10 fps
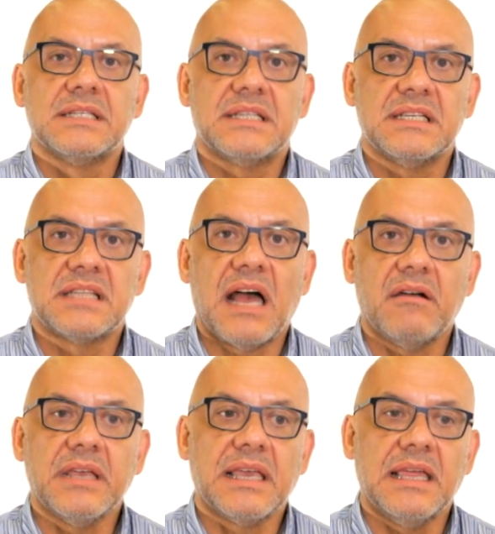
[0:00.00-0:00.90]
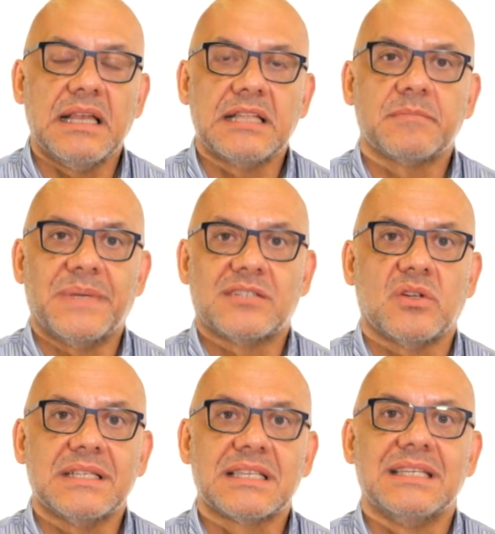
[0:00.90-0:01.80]
Se sabe que de las
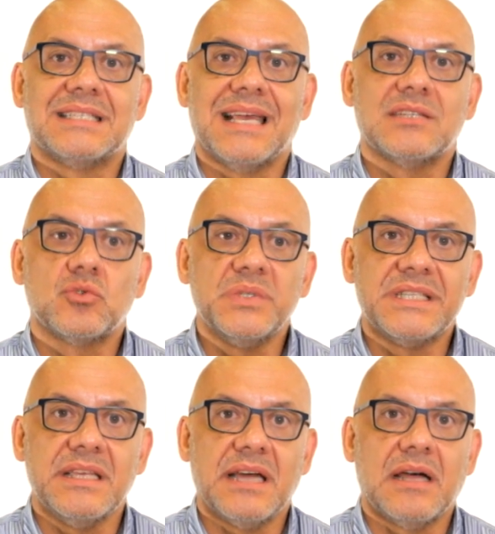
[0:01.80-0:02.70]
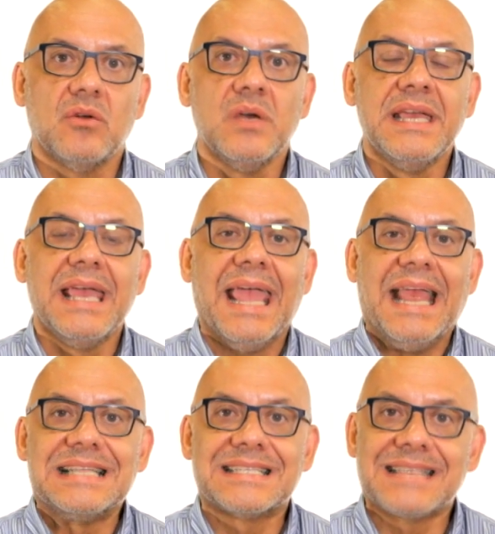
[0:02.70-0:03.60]
personas que se han suicidado,
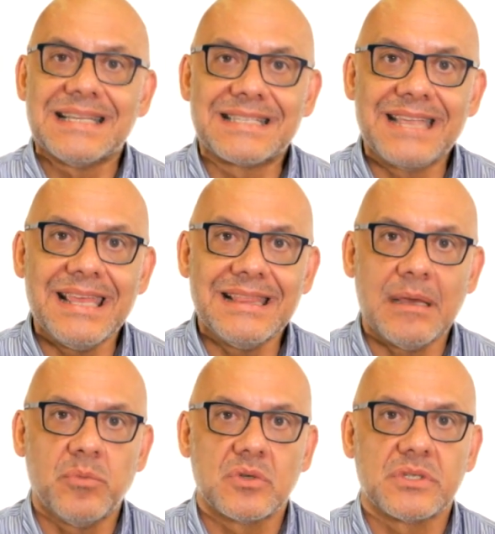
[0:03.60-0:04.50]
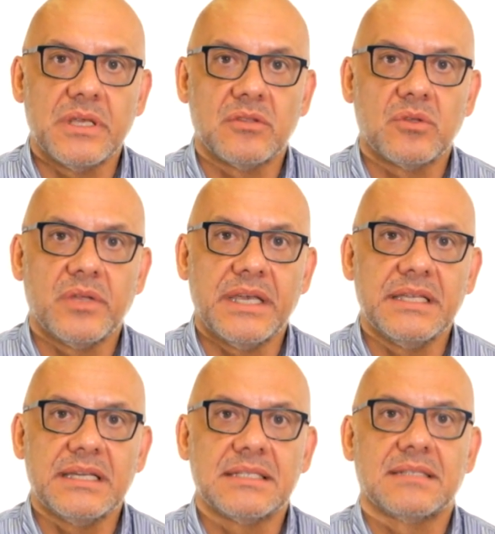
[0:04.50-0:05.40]
el 60% de
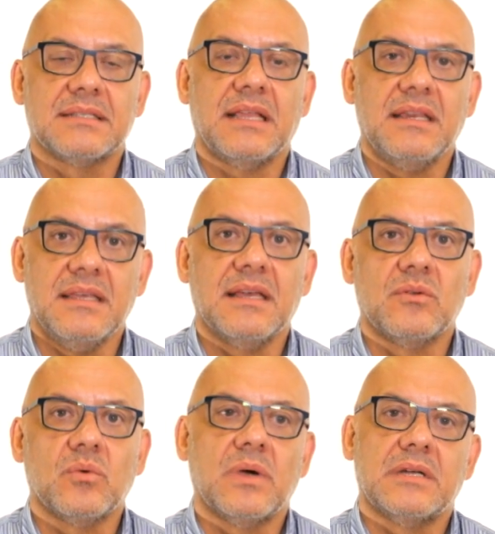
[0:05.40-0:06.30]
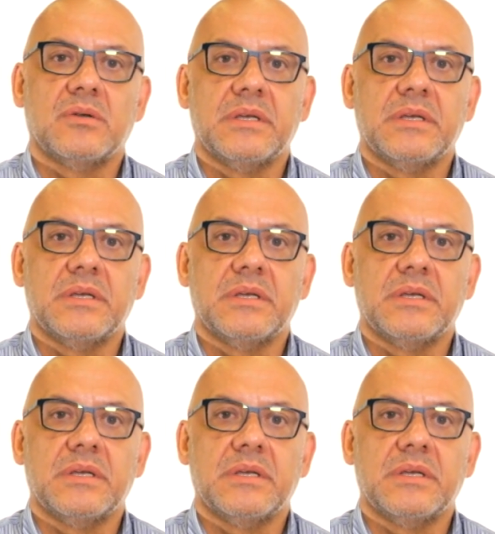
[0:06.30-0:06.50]
ellas tenían un cuadro